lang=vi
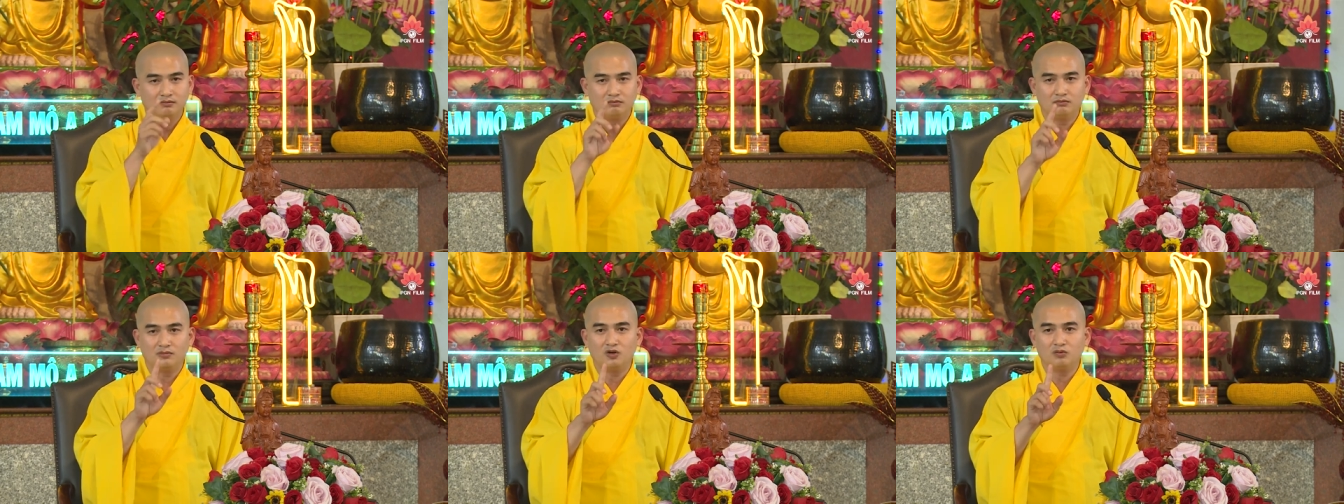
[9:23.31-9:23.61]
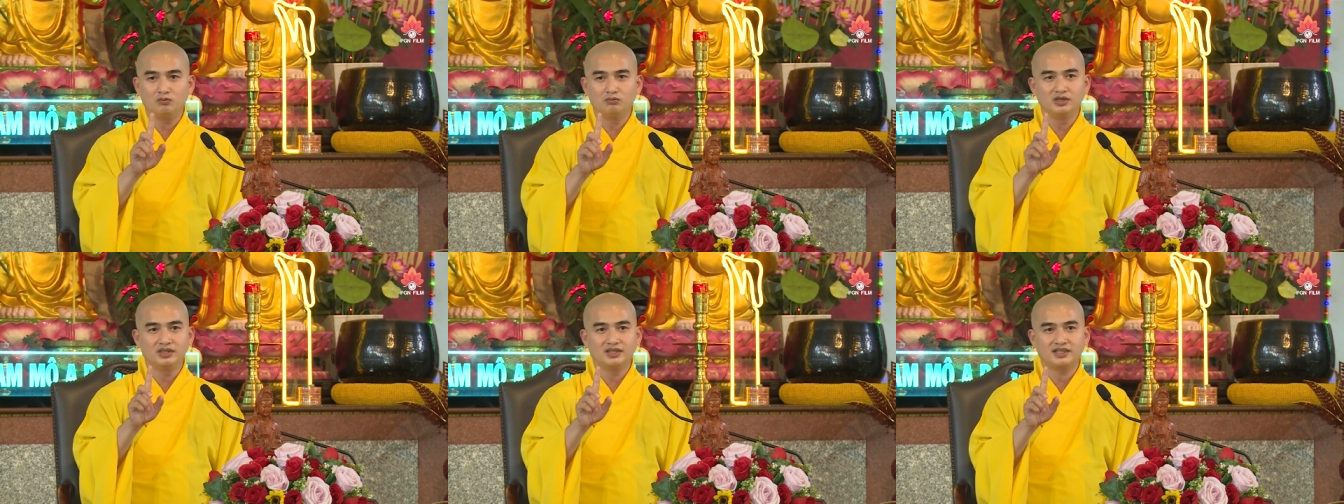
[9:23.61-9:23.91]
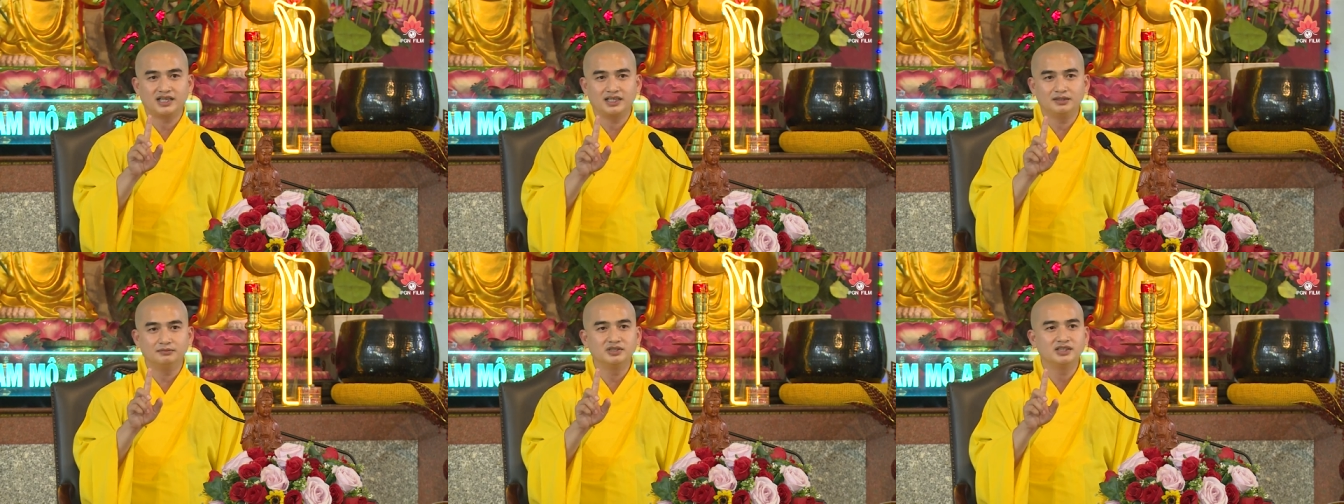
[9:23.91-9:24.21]
một mình
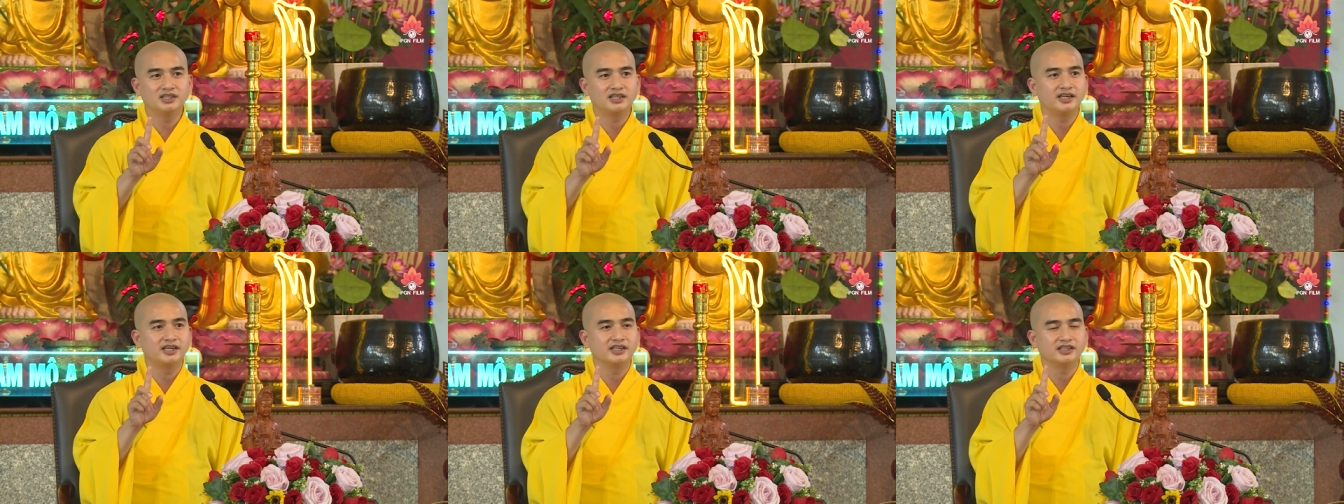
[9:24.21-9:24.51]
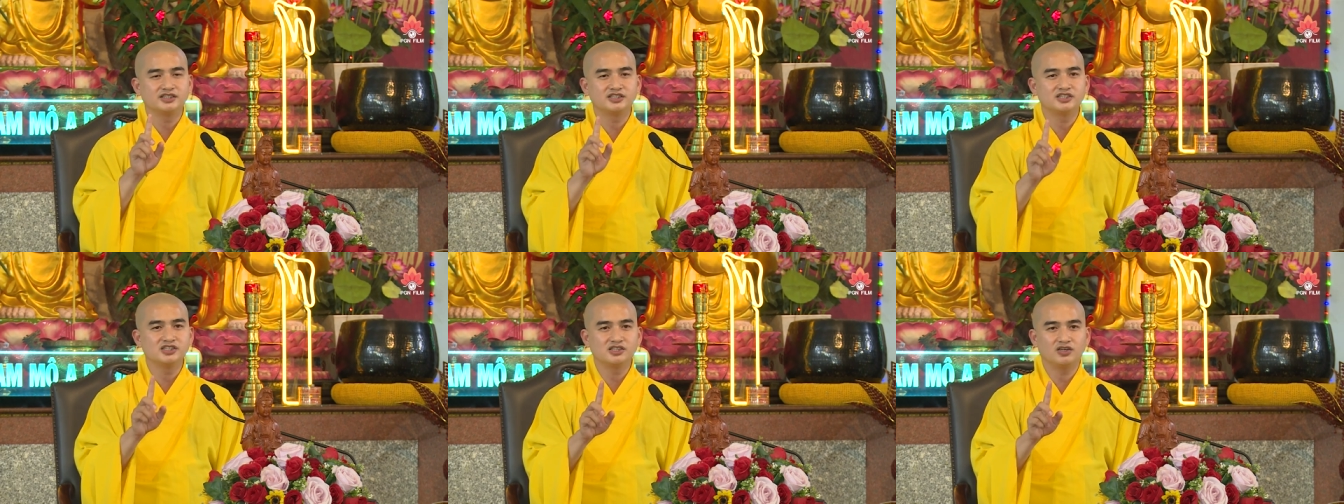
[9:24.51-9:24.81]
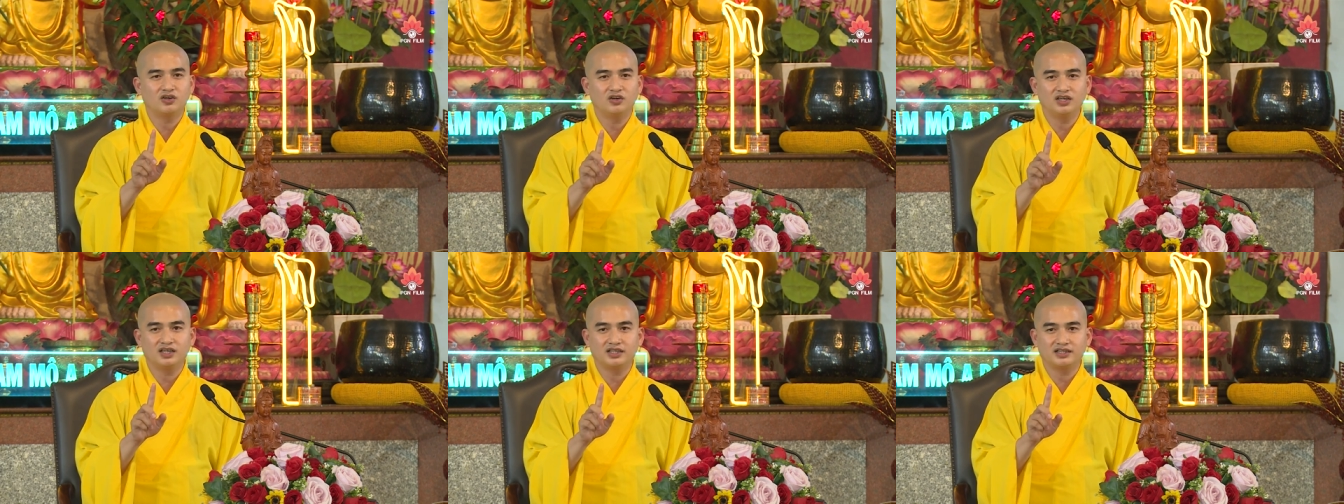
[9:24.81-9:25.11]
thầy minh thiền chưa
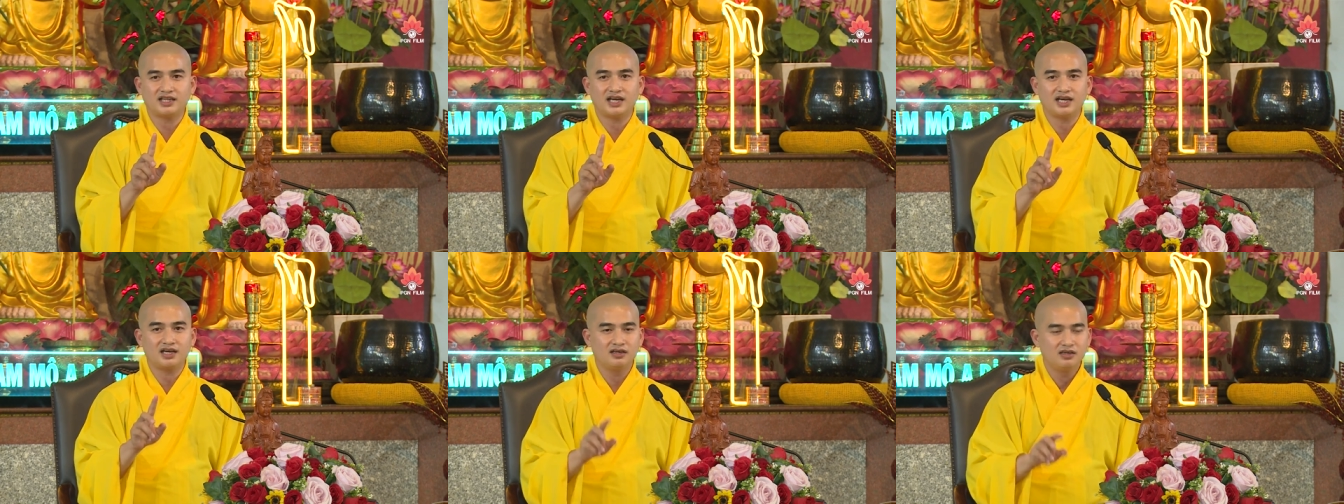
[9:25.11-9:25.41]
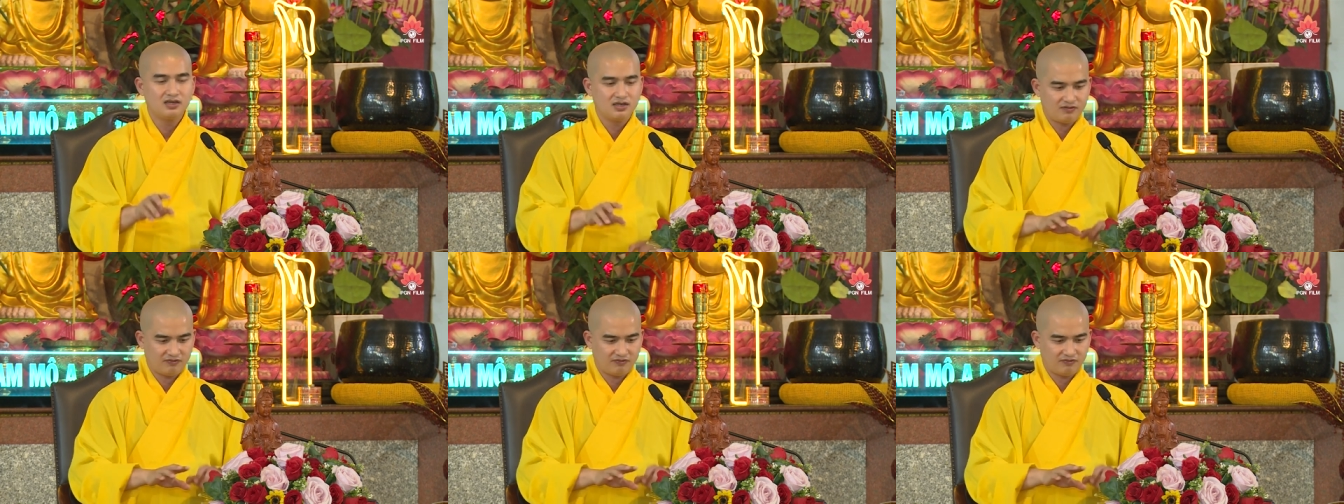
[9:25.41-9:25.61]
gọi là tăng